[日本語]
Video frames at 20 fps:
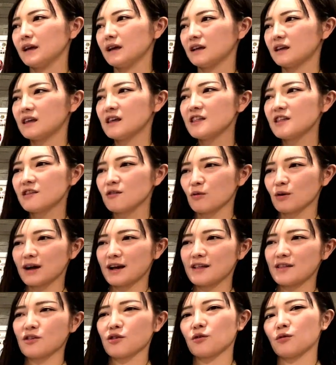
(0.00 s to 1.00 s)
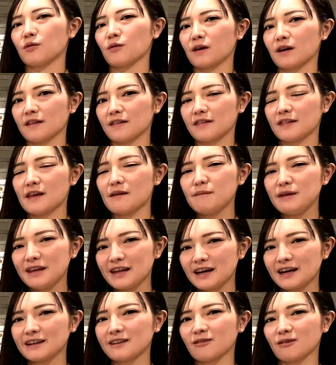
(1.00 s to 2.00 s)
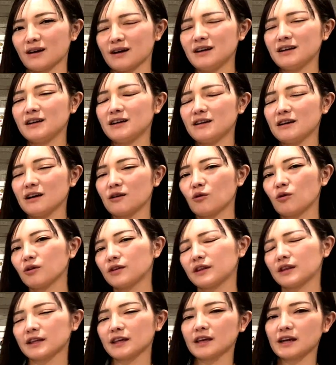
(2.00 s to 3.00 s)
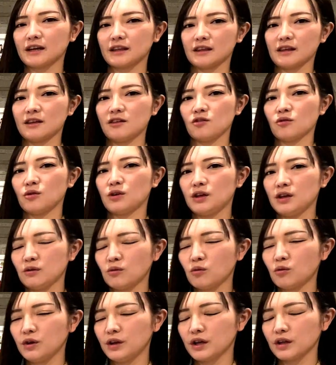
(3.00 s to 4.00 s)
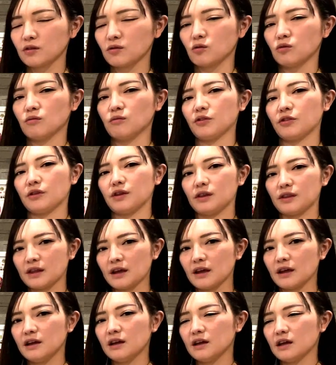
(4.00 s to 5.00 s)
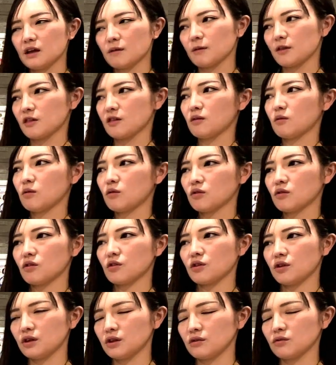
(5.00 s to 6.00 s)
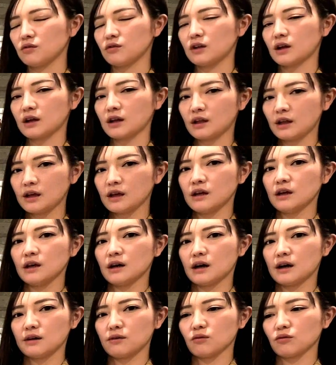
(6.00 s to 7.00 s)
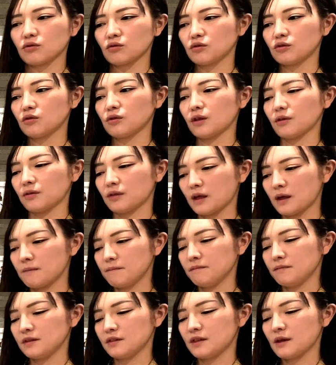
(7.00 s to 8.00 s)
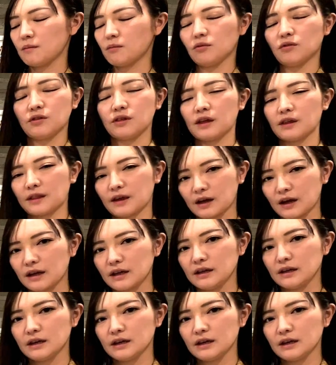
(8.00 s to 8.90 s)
記事の監修とかセミナーとかこういった機会って非常に多いなと思っていてやっぱ司法書士というだけであの相当ですね専門性高い、